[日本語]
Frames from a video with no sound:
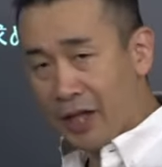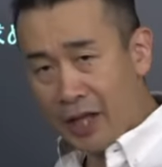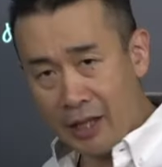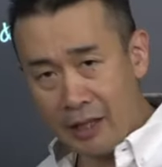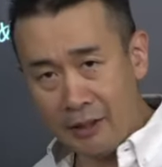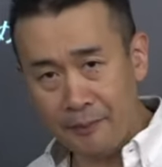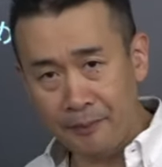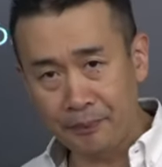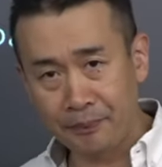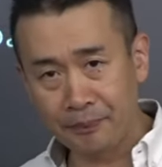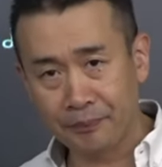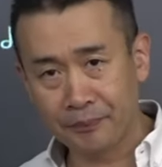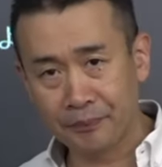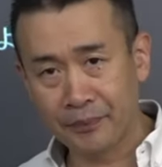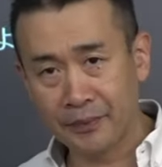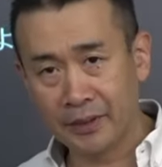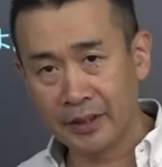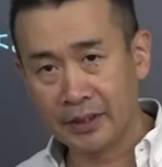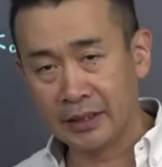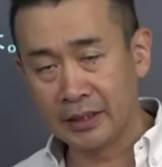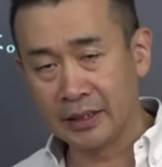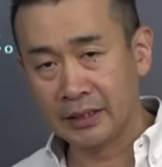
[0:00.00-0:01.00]
ね
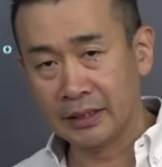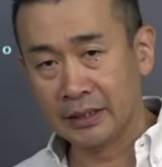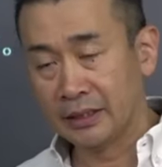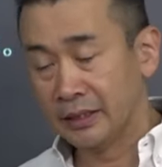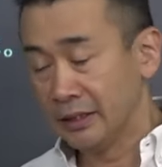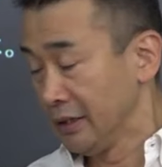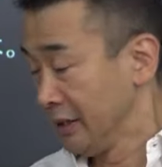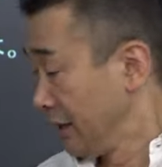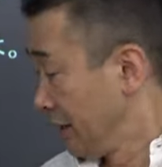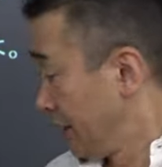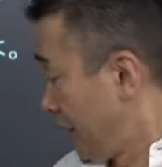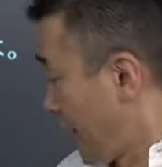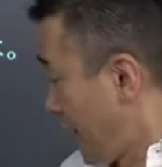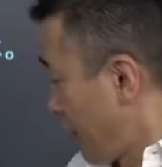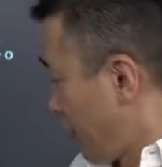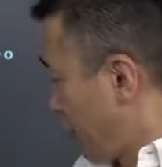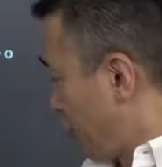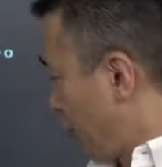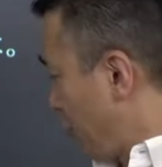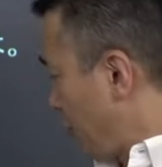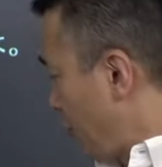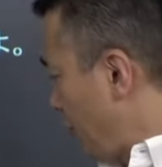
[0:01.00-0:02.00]
で
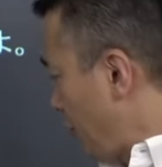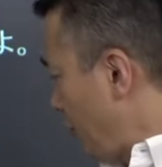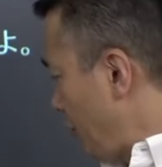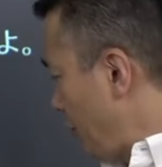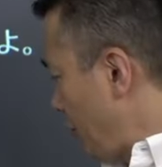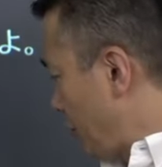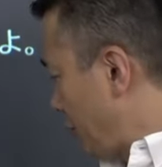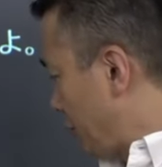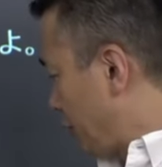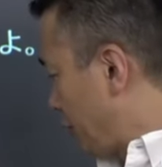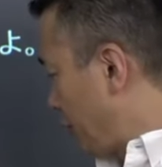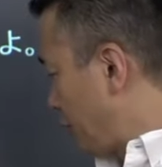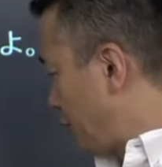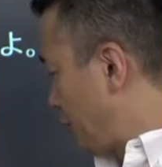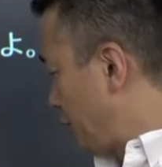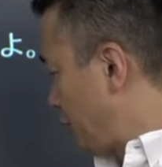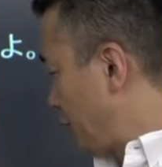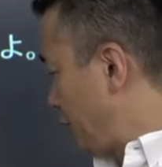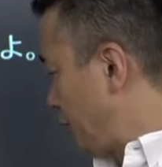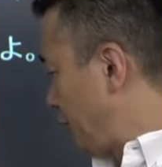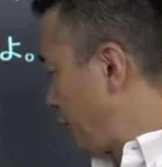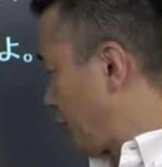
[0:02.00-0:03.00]
張力と
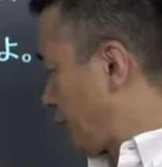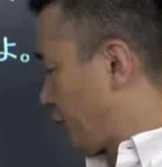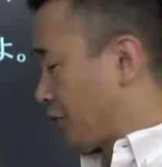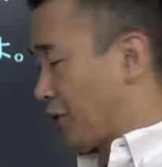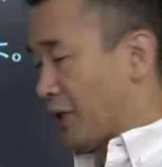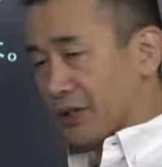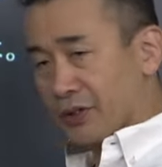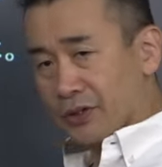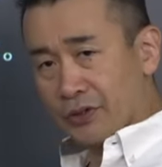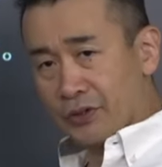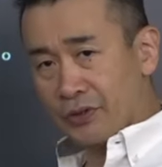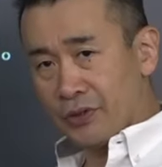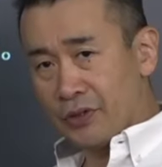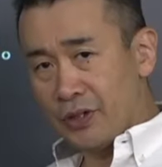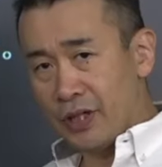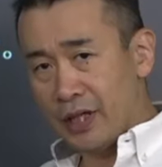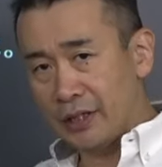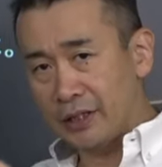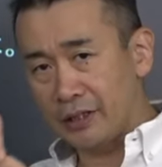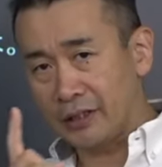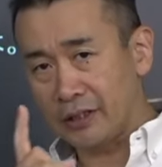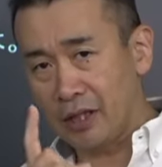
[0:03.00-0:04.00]
重力は釣
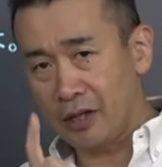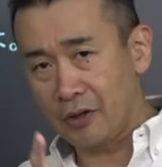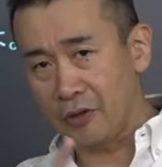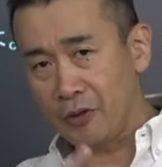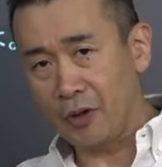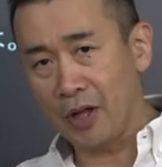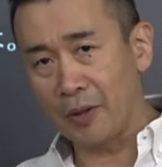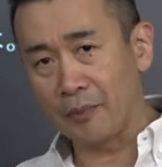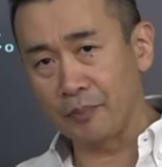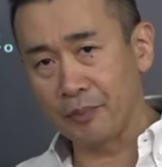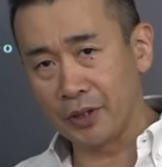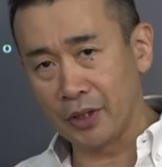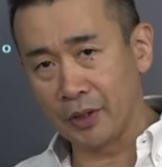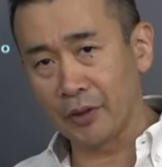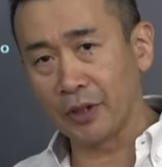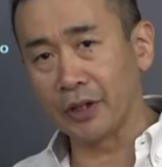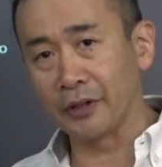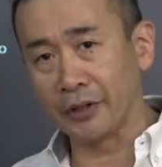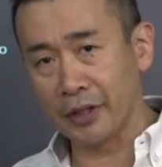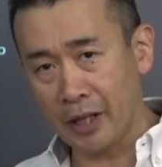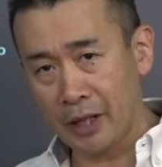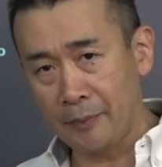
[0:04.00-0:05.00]
り合ってるのはみんなわ
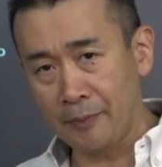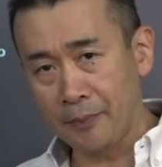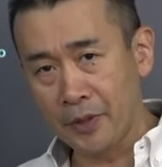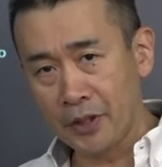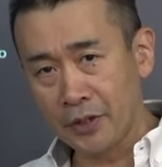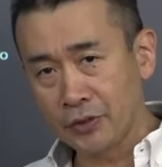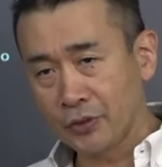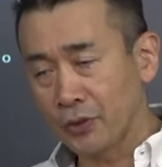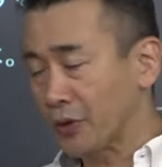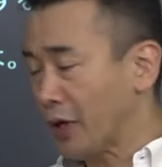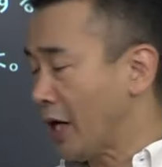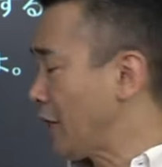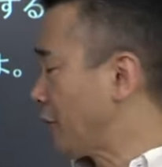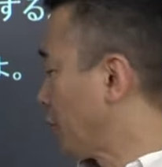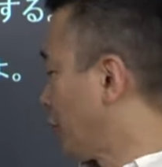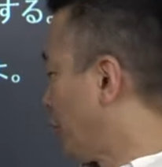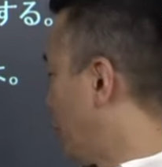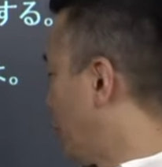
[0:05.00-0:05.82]
かるよねそれ書いと